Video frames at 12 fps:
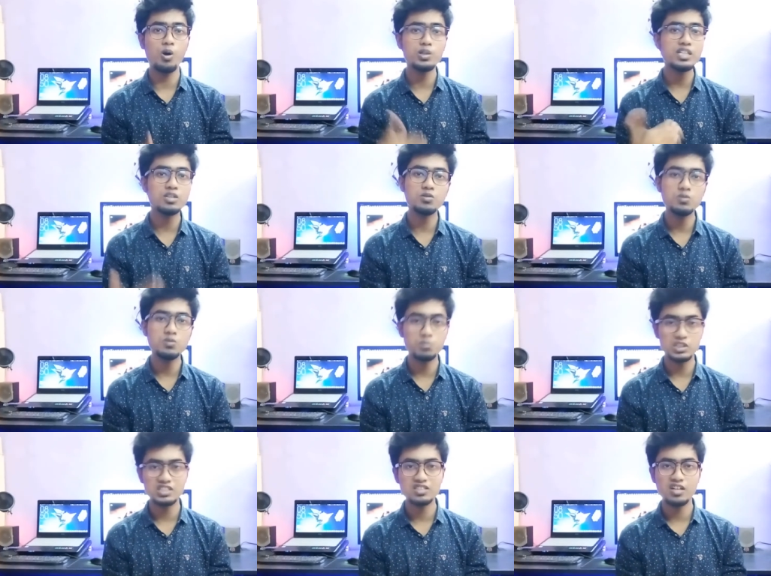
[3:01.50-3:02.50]
অনেক গুণ
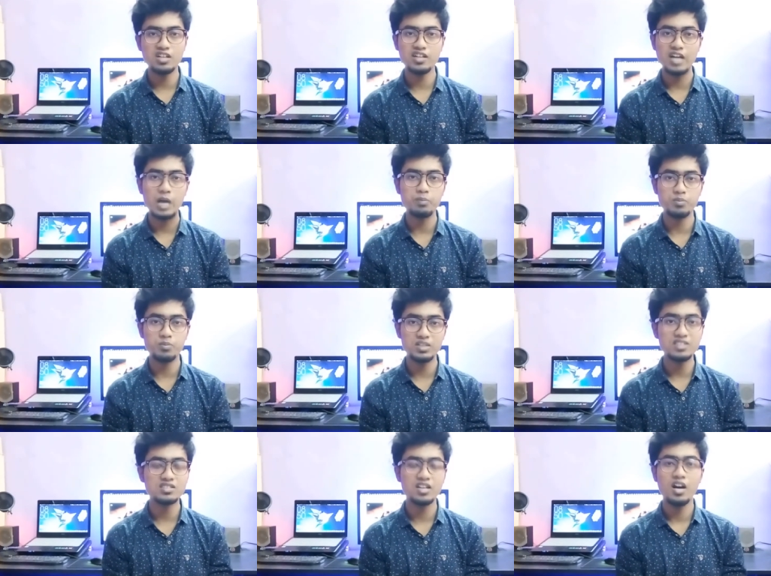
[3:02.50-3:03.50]
বেশি থাকে
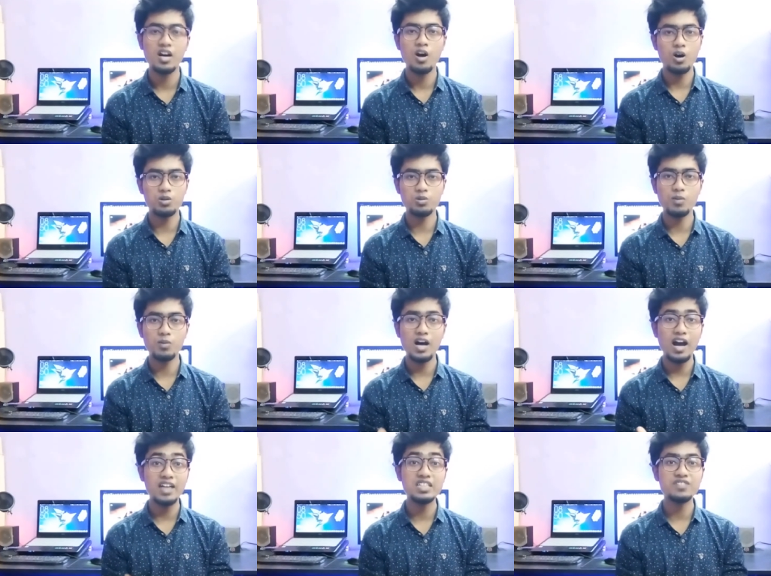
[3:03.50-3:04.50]
আইপিএস অথবা
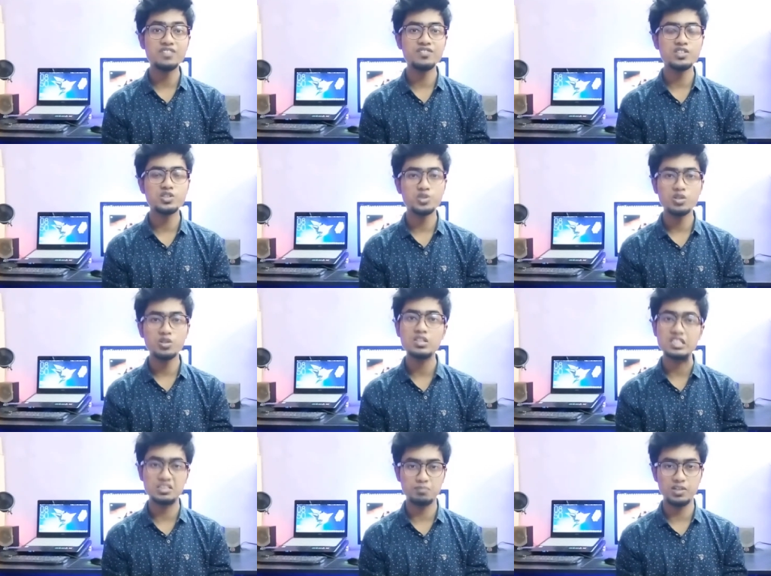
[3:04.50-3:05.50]
হাই ডেফিনেশন
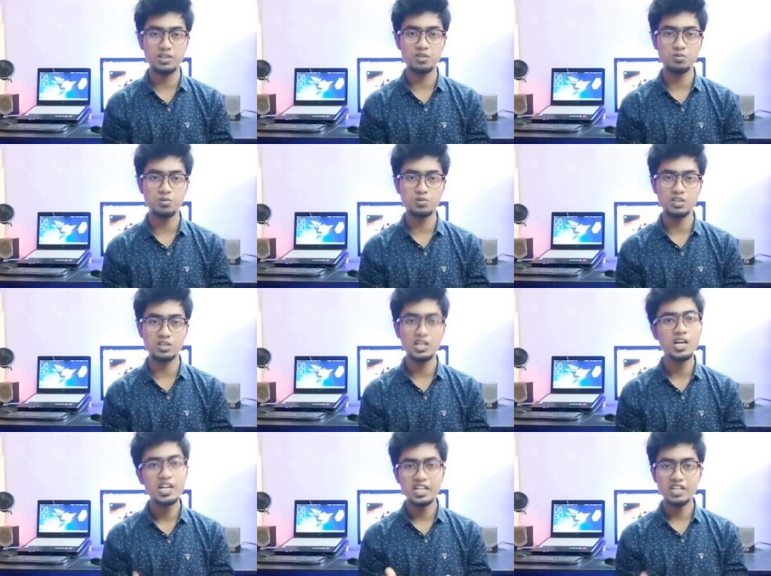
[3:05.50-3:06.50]
ডিসপ্লেগুলোতে
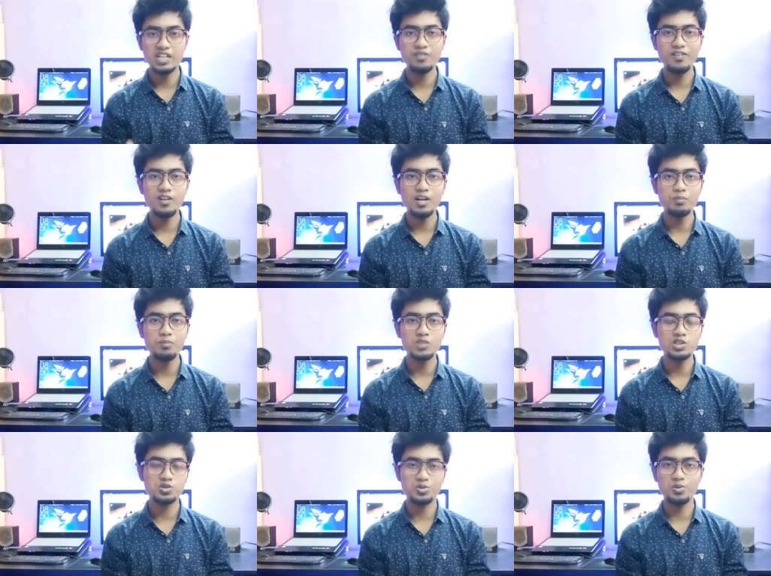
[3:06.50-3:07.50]
এর ফলে
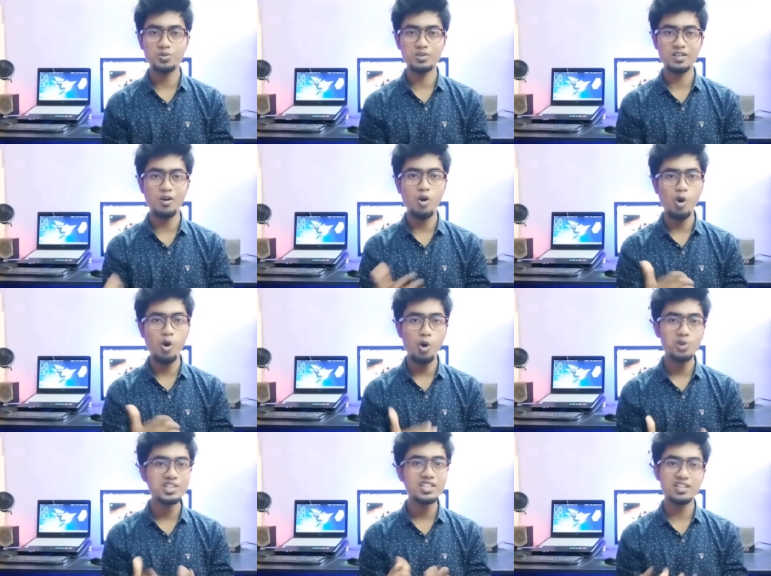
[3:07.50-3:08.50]
আপনার চোখটা
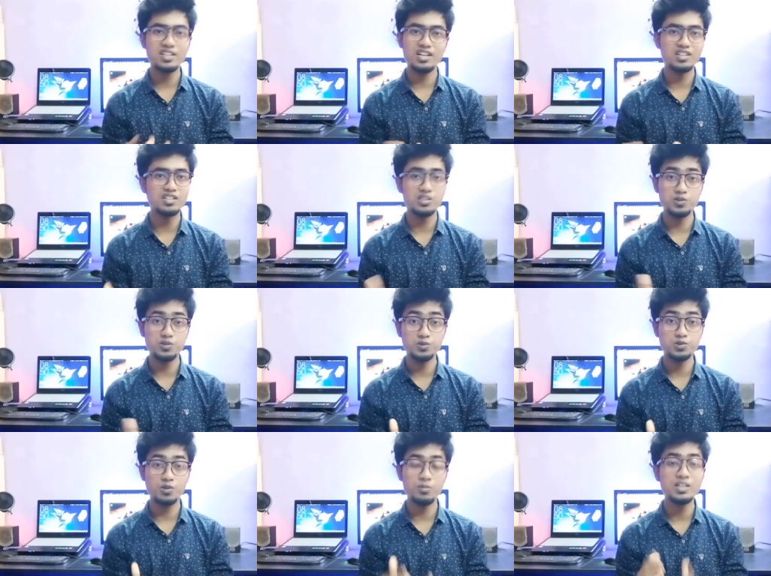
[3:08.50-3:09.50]
অনেকখানি
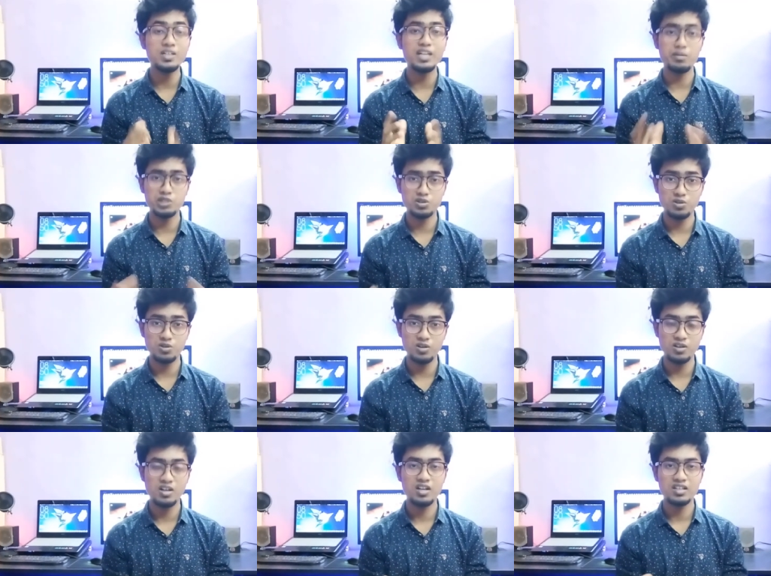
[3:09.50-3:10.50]
রিডিউস হবে ড্যামেজ
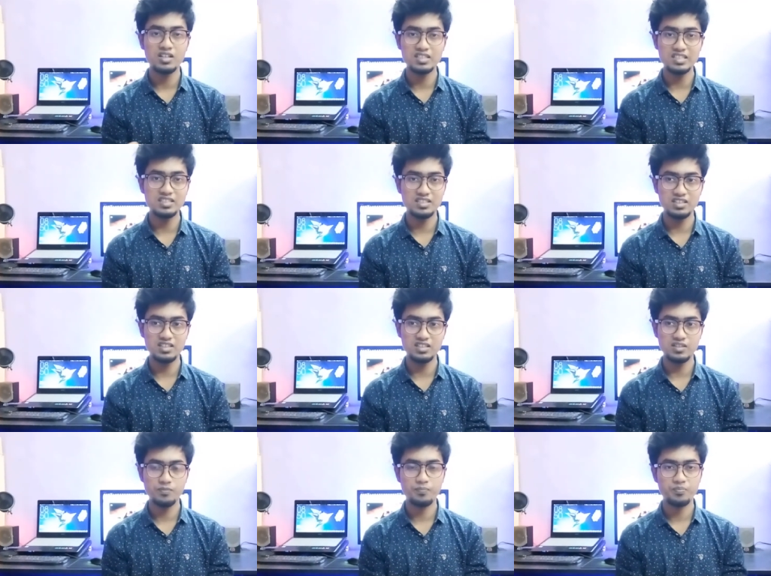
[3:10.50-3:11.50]
হওয়ার দিক
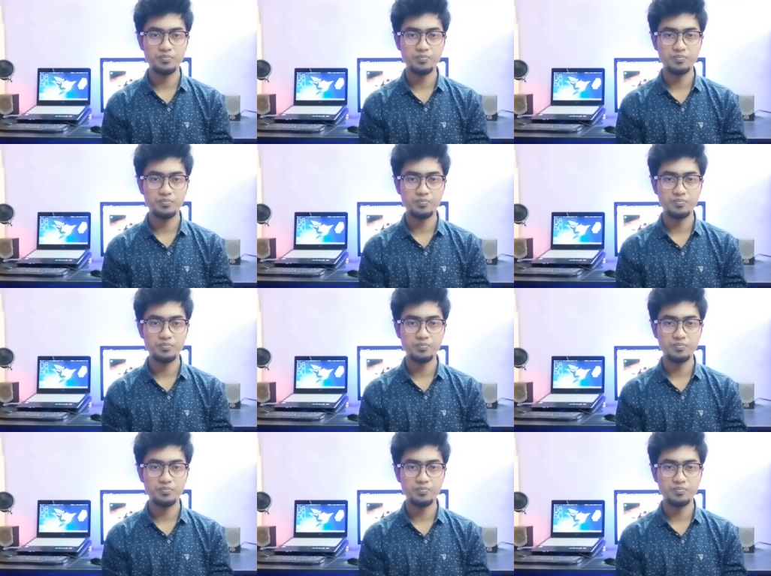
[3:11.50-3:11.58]
থেকে